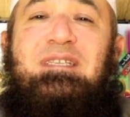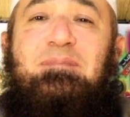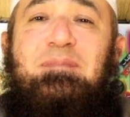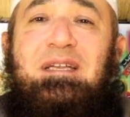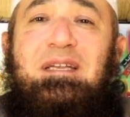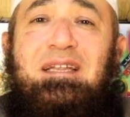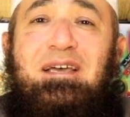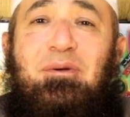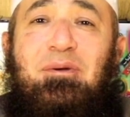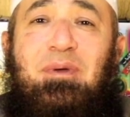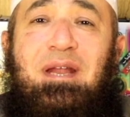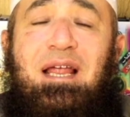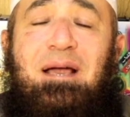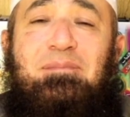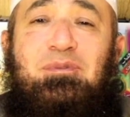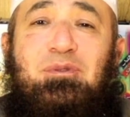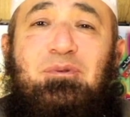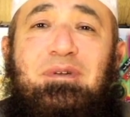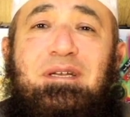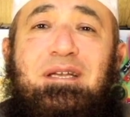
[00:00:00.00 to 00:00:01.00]
بسم الله
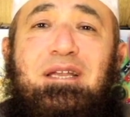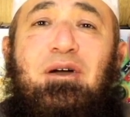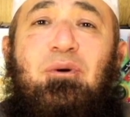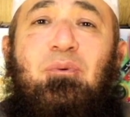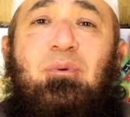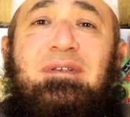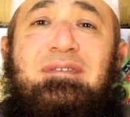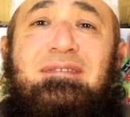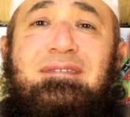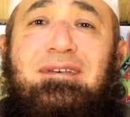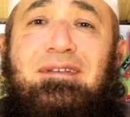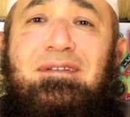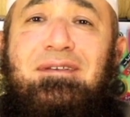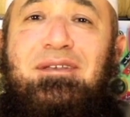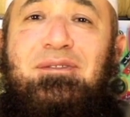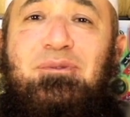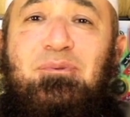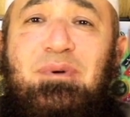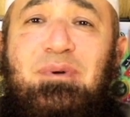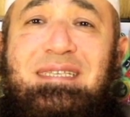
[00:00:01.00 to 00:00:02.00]
والحمد لله
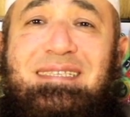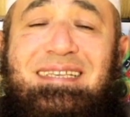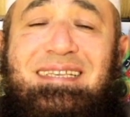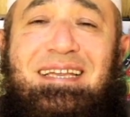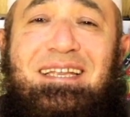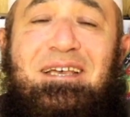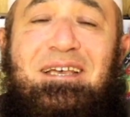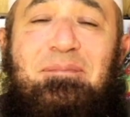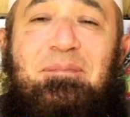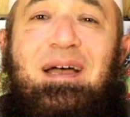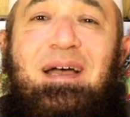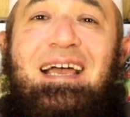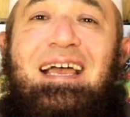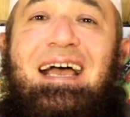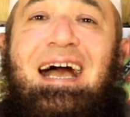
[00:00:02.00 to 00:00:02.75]
والصلاة والسلام